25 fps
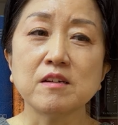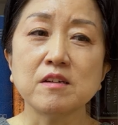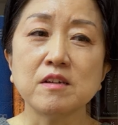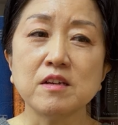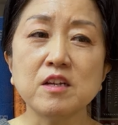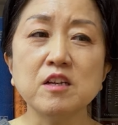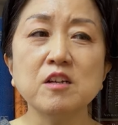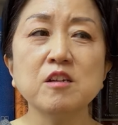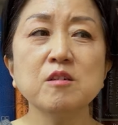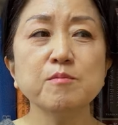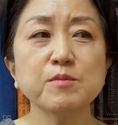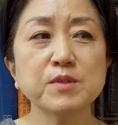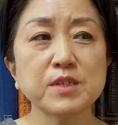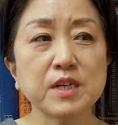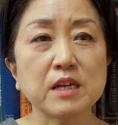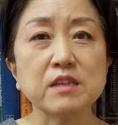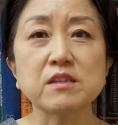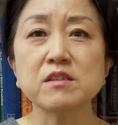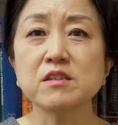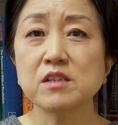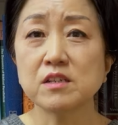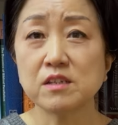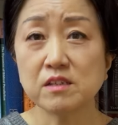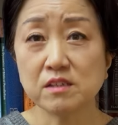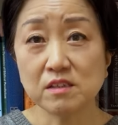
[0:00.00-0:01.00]
그 이름
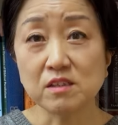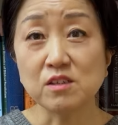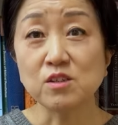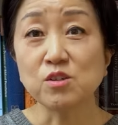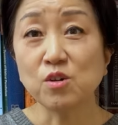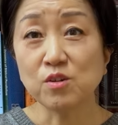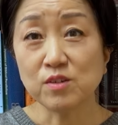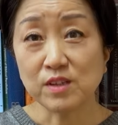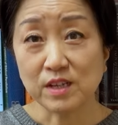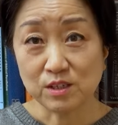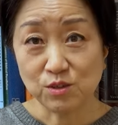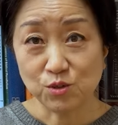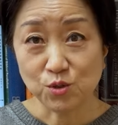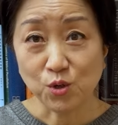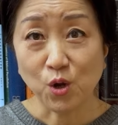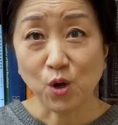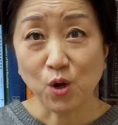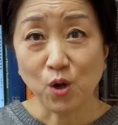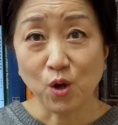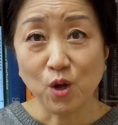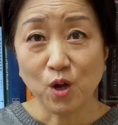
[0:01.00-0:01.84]
자체에 드러나죠.